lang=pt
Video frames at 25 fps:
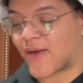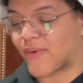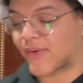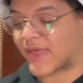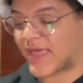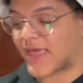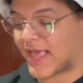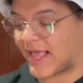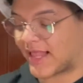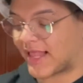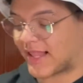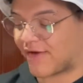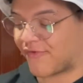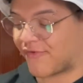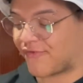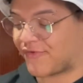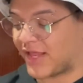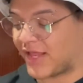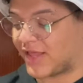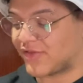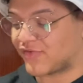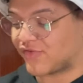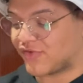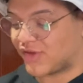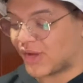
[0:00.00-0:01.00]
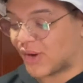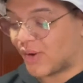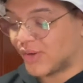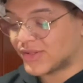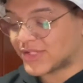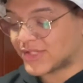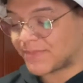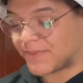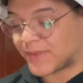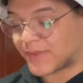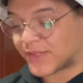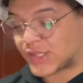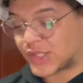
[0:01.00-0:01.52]
alguém na frente de
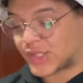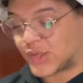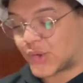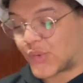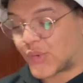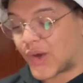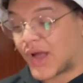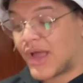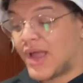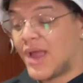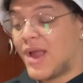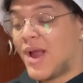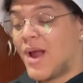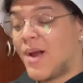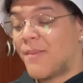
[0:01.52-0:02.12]
outra pessoa